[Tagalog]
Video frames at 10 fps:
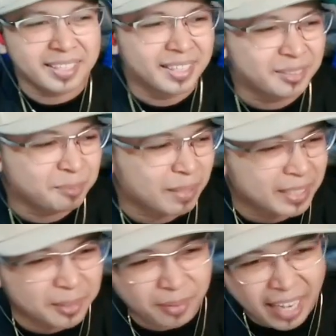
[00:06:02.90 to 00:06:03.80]
ko, pati
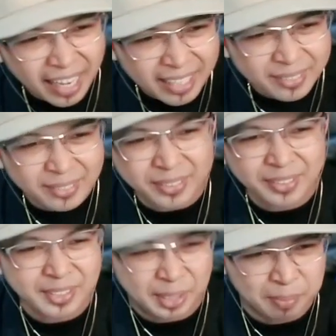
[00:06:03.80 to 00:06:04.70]
yung karot,
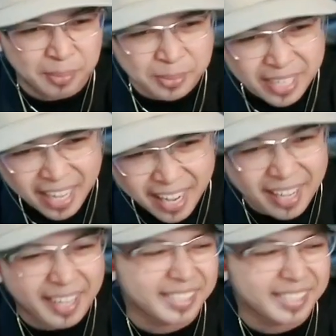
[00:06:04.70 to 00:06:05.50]
sibuyas.